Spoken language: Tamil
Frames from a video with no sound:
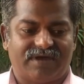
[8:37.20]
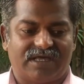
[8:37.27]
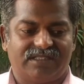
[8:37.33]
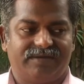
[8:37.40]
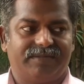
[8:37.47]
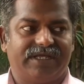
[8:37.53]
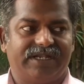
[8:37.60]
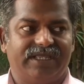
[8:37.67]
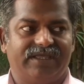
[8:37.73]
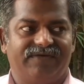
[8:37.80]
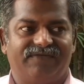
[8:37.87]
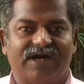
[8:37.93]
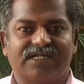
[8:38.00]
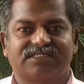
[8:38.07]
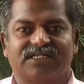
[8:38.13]
அதே மாதிரி
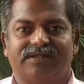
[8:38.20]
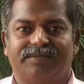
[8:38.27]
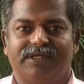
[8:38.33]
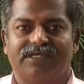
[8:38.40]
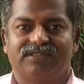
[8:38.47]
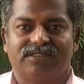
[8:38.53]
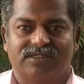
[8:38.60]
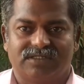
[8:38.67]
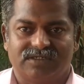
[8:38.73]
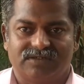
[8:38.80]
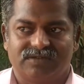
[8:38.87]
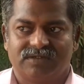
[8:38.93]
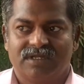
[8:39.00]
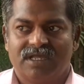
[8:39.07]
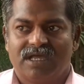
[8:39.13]
வாசனை
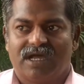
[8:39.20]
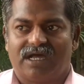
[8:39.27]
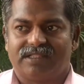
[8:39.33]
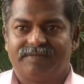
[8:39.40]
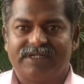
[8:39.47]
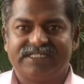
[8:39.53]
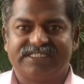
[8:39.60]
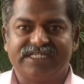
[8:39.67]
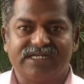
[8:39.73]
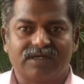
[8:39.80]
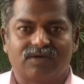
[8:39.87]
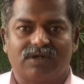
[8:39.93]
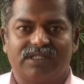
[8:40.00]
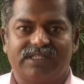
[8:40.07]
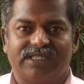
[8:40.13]
மிகுந்ததும் அது மாதிரி சின்ன
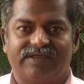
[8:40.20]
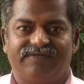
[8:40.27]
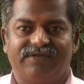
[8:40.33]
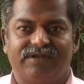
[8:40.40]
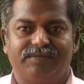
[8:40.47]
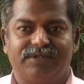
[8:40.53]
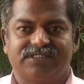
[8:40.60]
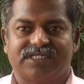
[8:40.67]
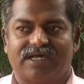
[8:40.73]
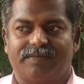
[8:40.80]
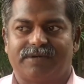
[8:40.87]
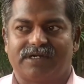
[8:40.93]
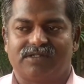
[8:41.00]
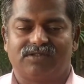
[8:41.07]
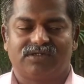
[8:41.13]
குழந்தைய விரும்பி
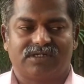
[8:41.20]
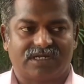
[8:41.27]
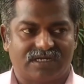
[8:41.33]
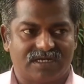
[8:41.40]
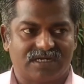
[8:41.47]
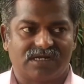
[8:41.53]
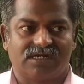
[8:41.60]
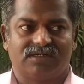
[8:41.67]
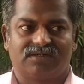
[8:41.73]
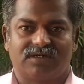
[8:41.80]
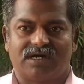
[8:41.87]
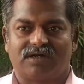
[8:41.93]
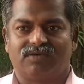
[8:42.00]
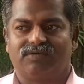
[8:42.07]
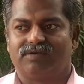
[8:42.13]
சாப்பிட்றது
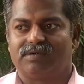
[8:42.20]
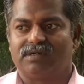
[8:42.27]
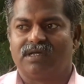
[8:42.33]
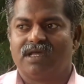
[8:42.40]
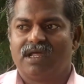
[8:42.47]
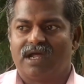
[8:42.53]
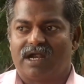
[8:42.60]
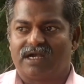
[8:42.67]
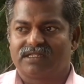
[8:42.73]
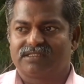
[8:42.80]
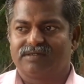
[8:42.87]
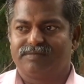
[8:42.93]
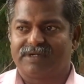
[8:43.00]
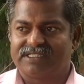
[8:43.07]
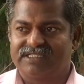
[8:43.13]
ரகங்களுக்காகவும்
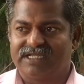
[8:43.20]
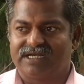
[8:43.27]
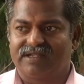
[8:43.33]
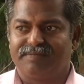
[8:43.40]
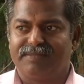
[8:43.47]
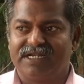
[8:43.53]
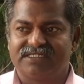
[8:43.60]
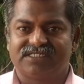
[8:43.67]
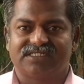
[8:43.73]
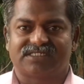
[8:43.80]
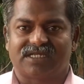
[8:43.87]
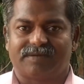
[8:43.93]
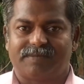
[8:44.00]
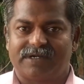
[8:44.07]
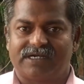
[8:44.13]
அடுத்து மத்தியான மீல்ஸ்
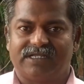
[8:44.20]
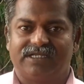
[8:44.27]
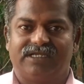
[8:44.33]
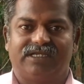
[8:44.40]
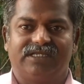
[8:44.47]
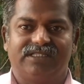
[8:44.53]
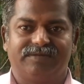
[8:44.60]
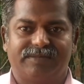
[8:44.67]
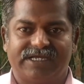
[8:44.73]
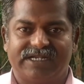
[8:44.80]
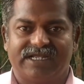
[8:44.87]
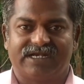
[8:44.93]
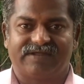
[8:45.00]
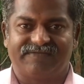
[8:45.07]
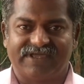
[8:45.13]
சாப்பாடு இது
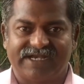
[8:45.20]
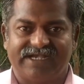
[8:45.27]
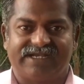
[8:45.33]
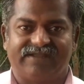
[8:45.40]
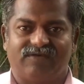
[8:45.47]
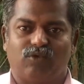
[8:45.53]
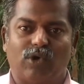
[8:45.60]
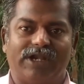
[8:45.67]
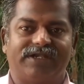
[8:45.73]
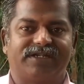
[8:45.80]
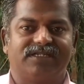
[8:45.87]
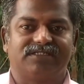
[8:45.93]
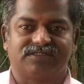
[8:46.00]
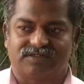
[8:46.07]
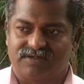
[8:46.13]
மாதிரியான வெரைட்டி ஒயிட்
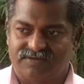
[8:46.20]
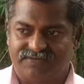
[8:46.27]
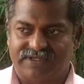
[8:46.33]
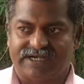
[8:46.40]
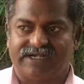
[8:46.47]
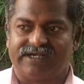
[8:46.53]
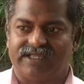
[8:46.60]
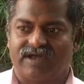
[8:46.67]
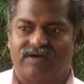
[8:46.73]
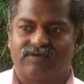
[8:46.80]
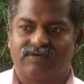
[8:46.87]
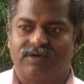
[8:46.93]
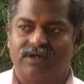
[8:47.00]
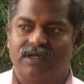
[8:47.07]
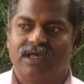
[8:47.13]
ரைஸ் வெரைட்டி
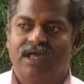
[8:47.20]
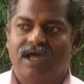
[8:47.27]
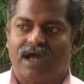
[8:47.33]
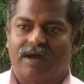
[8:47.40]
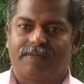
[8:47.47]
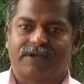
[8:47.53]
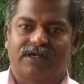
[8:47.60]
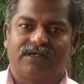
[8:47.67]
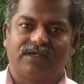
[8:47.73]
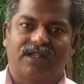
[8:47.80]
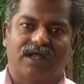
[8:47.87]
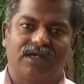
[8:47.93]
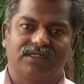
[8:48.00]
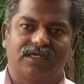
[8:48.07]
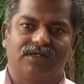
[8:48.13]
ஆகும் அப்புறம்
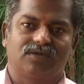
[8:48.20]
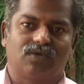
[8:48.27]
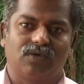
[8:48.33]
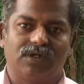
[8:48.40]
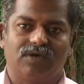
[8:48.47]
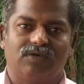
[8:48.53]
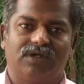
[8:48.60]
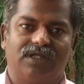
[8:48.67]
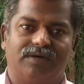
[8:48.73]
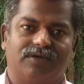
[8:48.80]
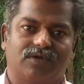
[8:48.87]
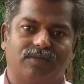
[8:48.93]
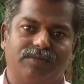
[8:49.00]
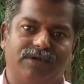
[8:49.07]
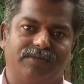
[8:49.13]
நாட்கள் கூட உள்ள
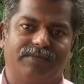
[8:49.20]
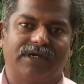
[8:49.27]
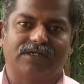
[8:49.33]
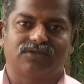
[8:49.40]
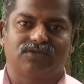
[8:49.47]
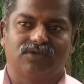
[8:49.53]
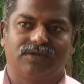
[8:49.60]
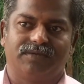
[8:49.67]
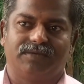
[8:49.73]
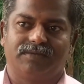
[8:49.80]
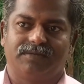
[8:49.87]
ரொம்ப மருத்துவ